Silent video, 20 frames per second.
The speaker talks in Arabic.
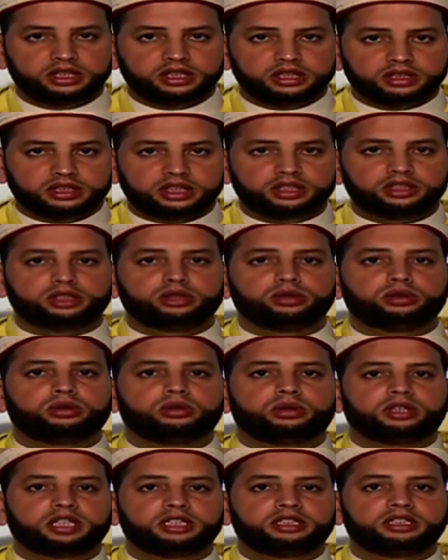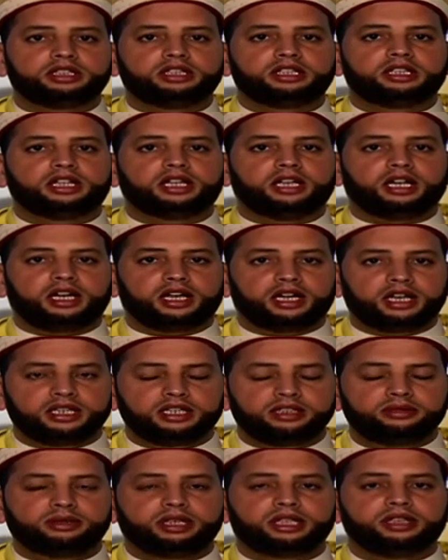تجده قد
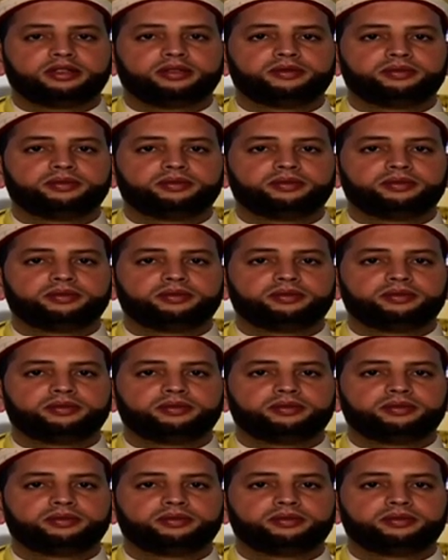علم